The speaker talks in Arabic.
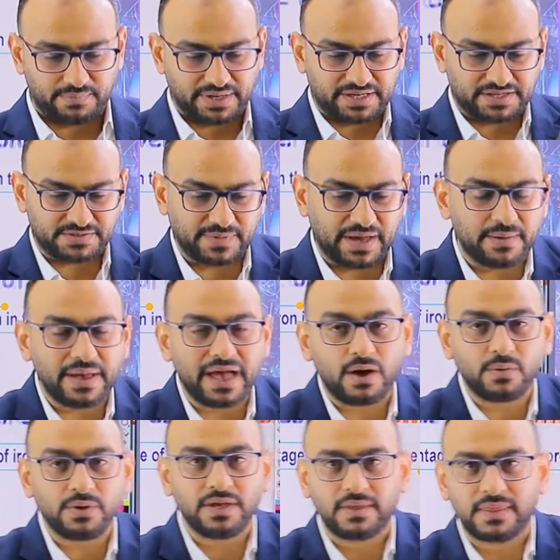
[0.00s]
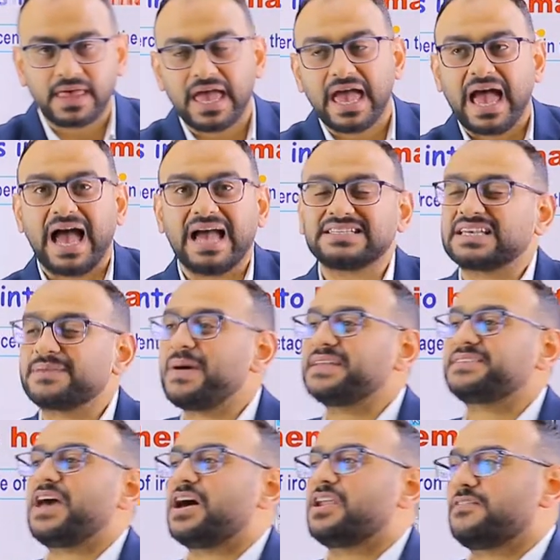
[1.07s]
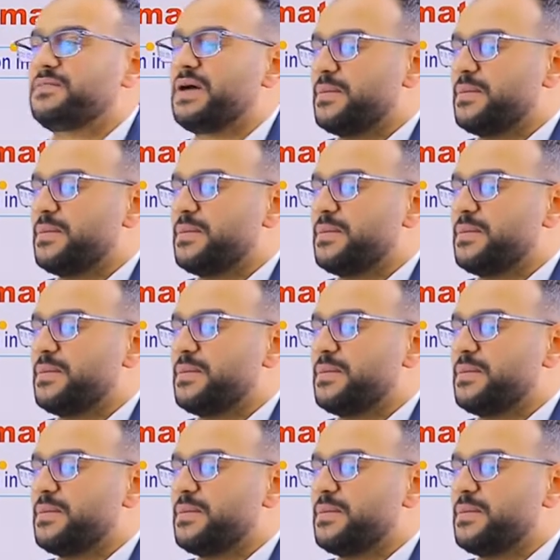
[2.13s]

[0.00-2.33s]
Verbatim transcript: طيب ركز معايا بقى قوي عايزك بقى تعرف